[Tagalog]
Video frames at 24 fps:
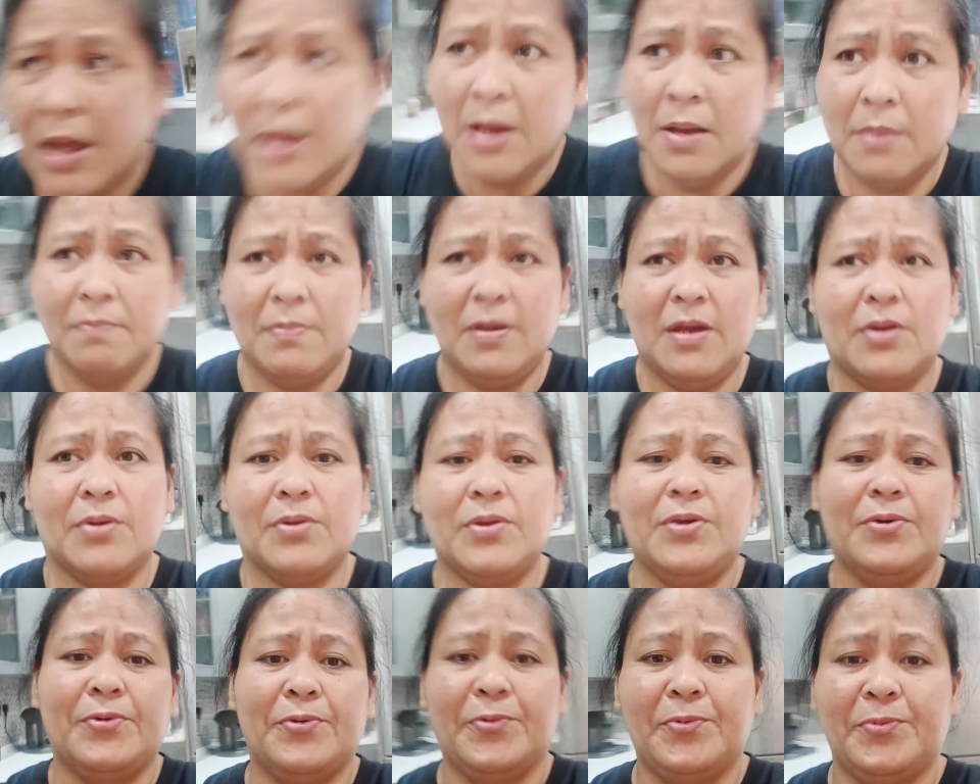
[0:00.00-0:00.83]
Pero
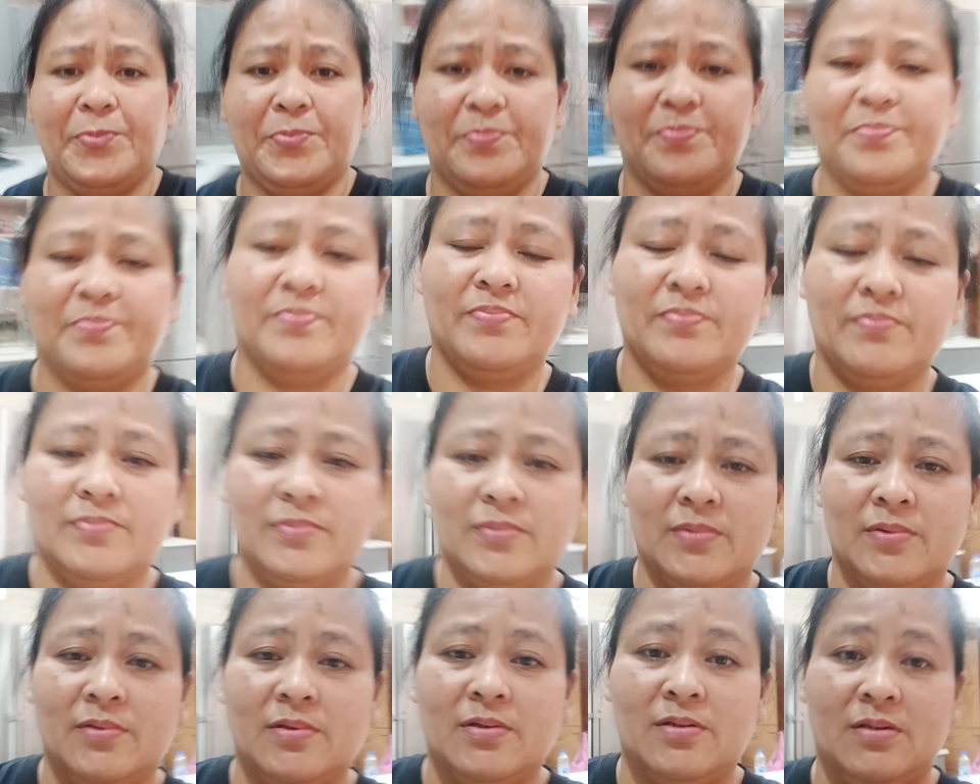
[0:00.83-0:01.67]
yung
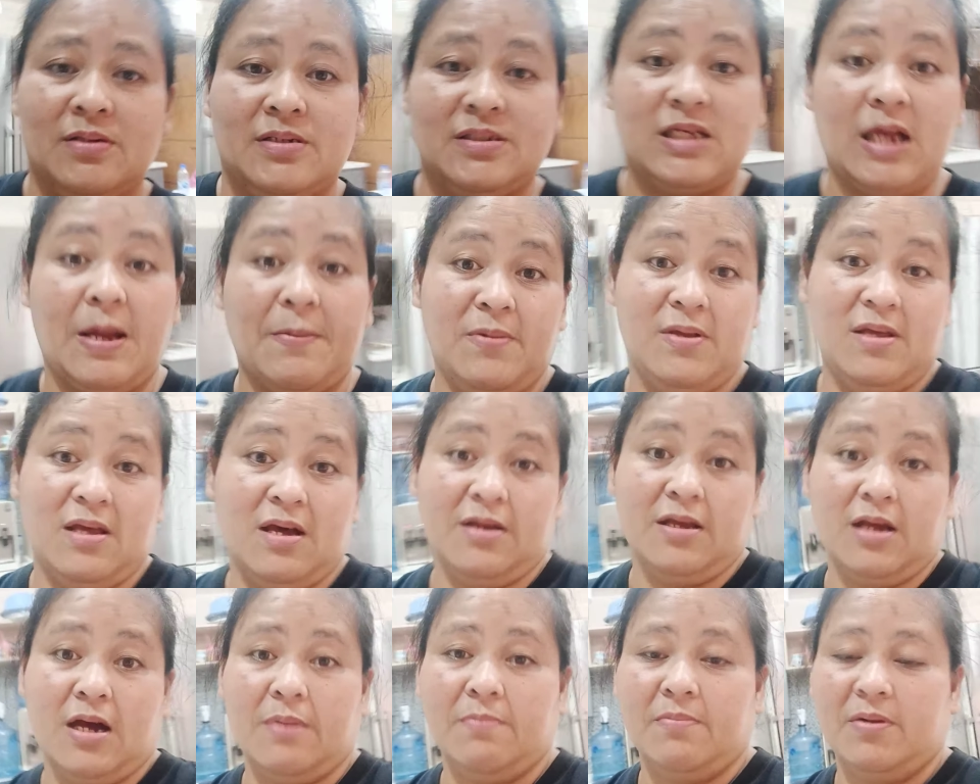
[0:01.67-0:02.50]
sabi
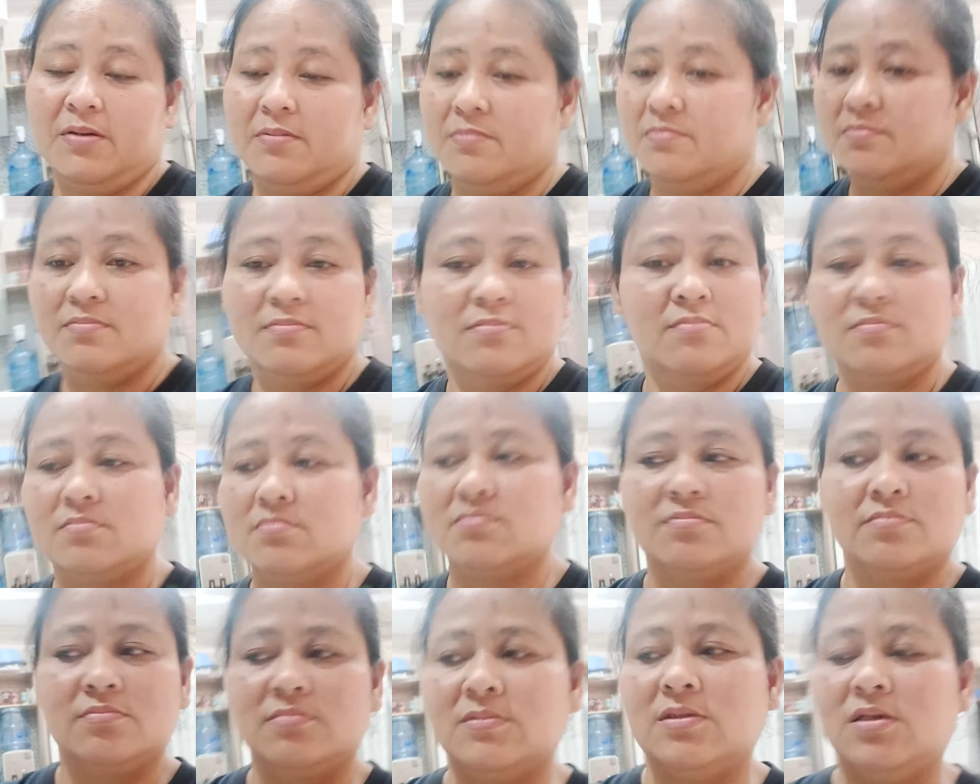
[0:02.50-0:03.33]
yayaman,
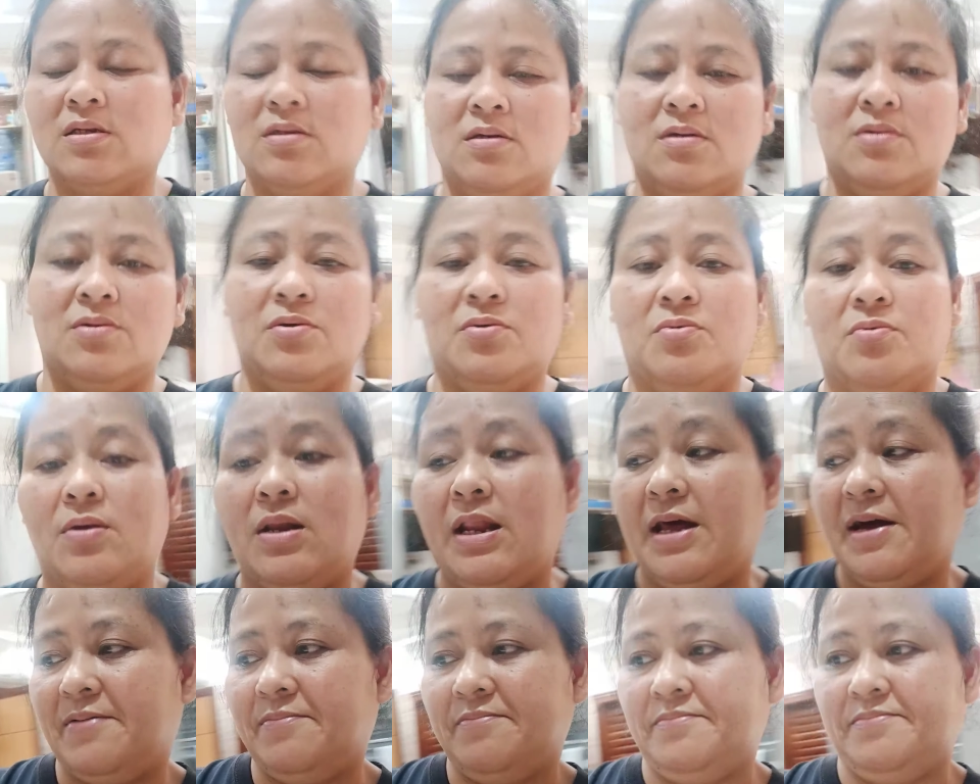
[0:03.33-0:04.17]
wala.